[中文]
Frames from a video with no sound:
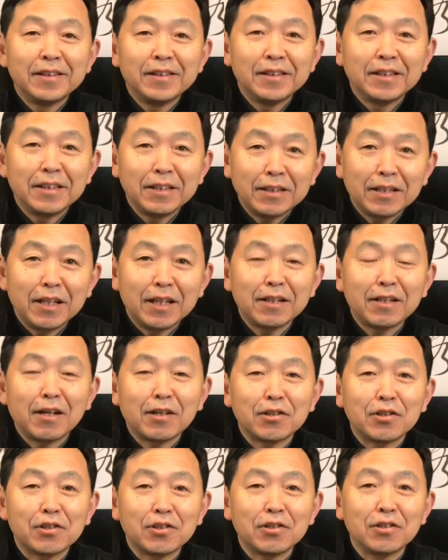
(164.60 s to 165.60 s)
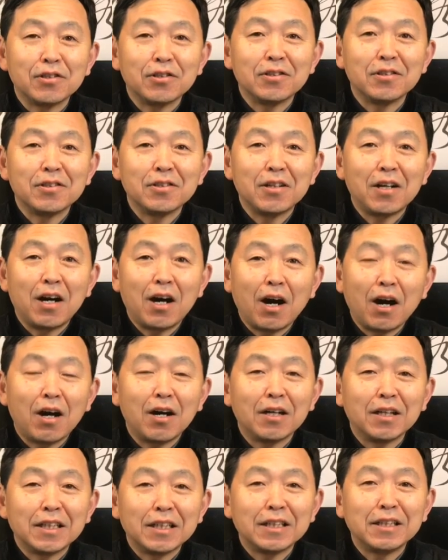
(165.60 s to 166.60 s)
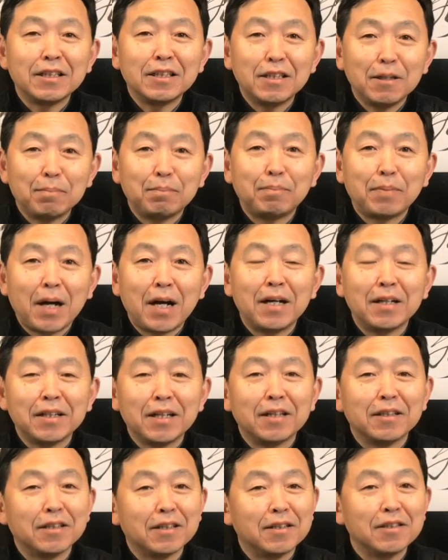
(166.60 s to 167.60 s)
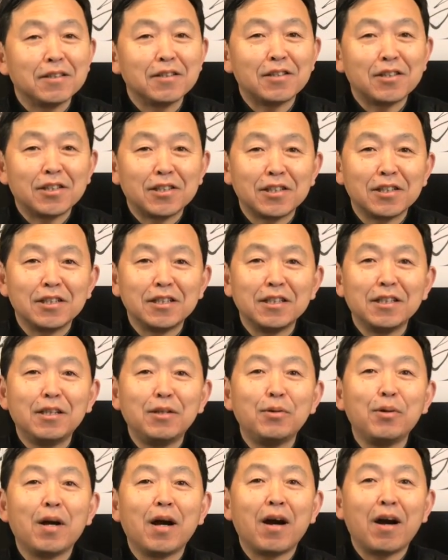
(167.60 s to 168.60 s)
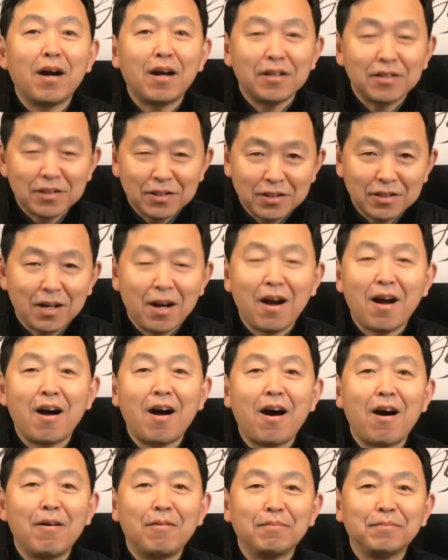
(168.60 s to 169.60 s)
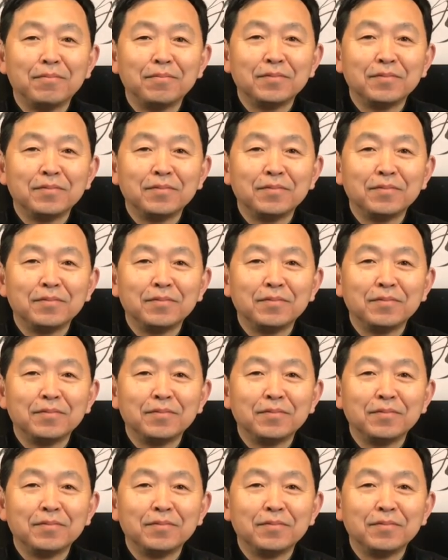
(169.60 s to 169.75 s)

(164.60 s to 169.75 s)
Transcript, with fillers: 今天呢是二零一八年的十一月十二号，